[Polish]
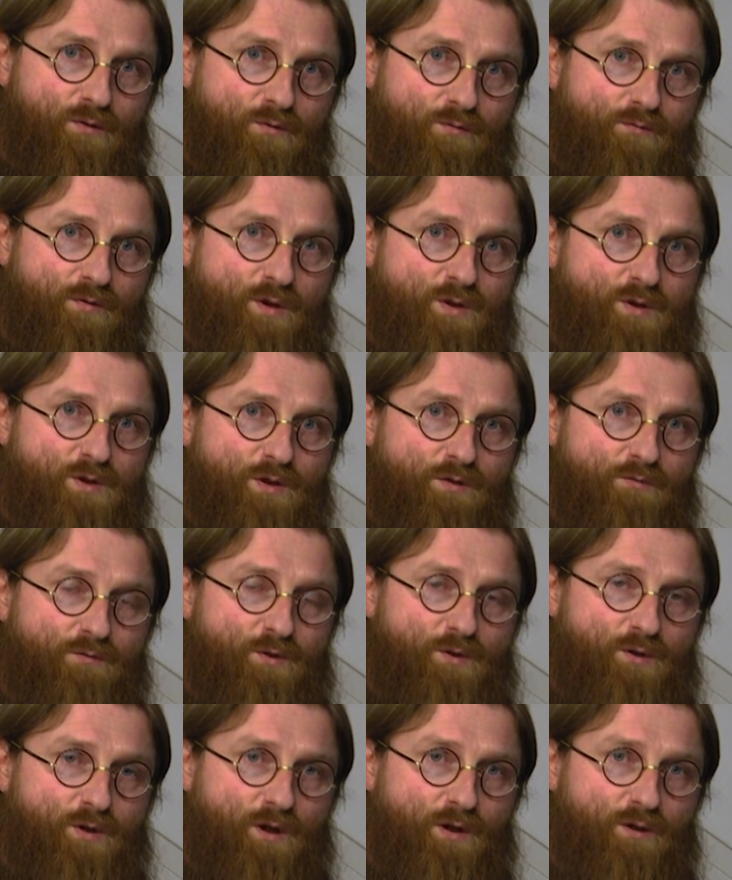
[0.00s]

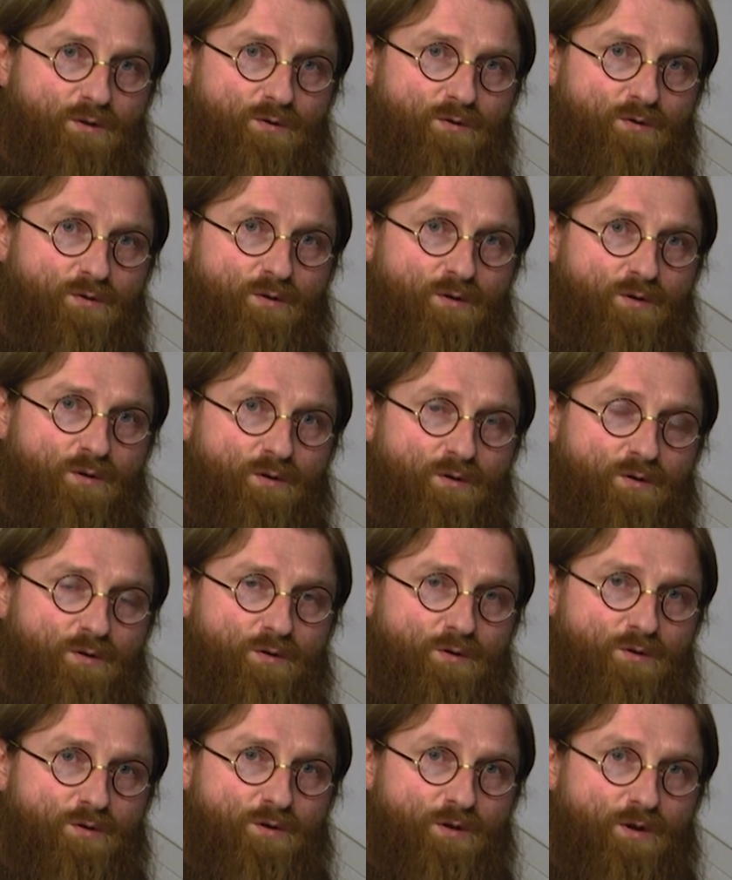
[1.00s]
uwrażliwić na to,
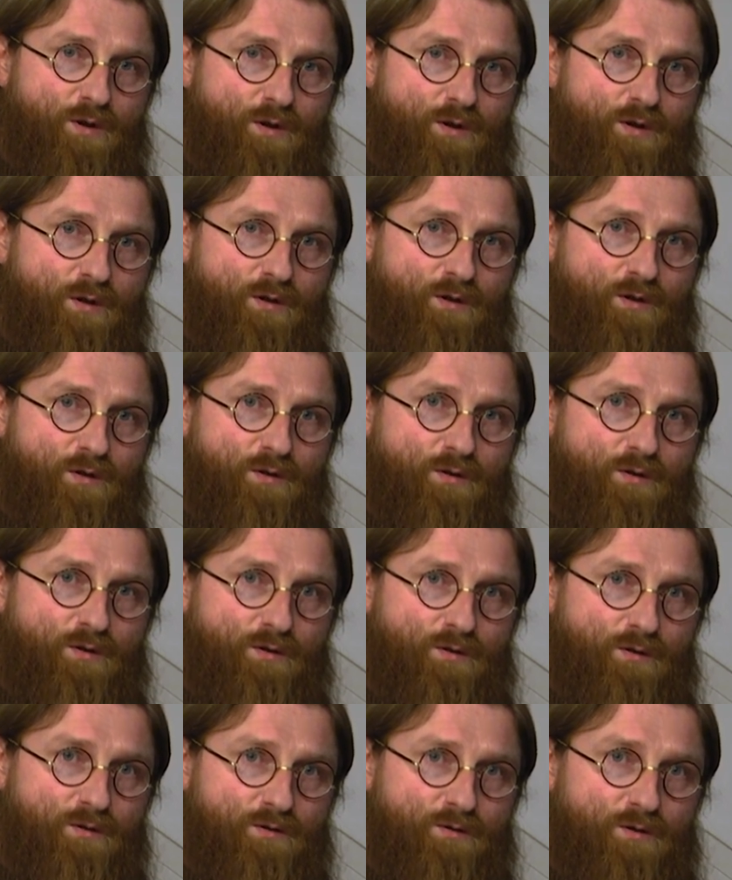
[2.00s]
że
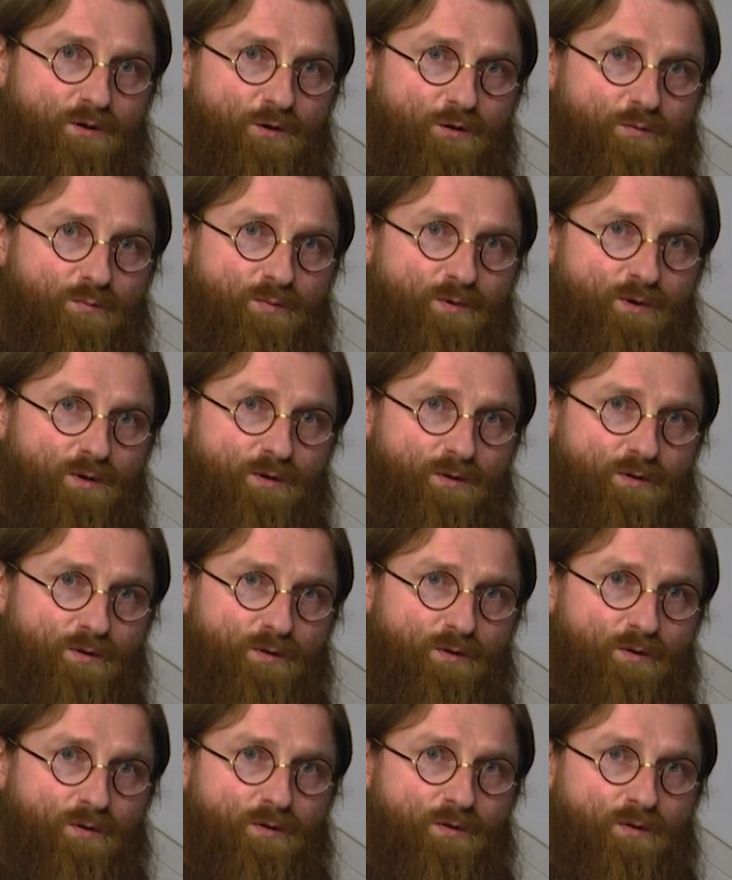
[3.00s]
jesteśmy
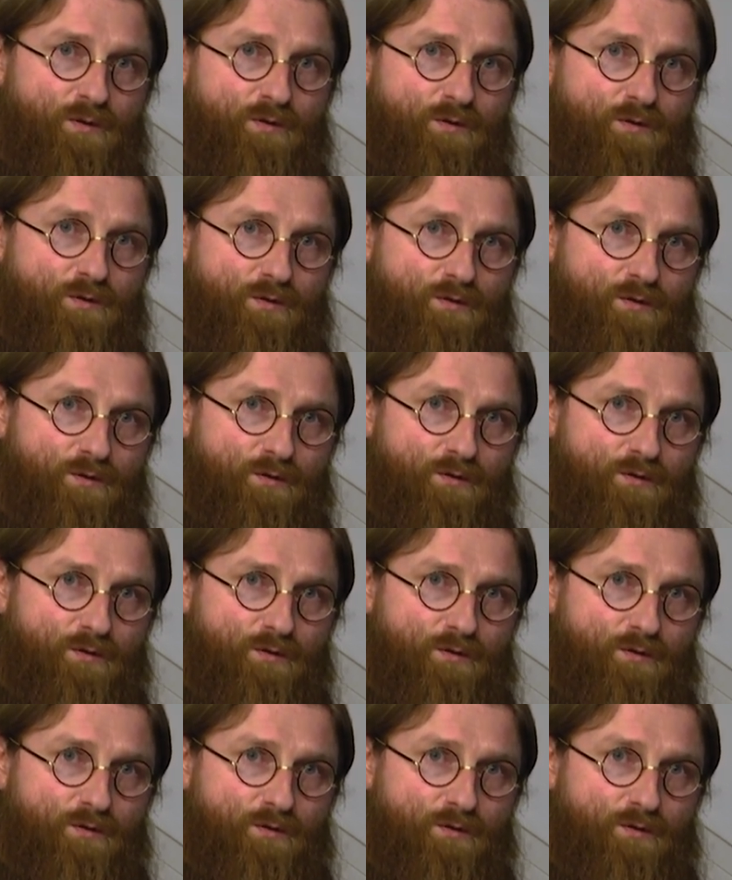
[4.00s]
yy,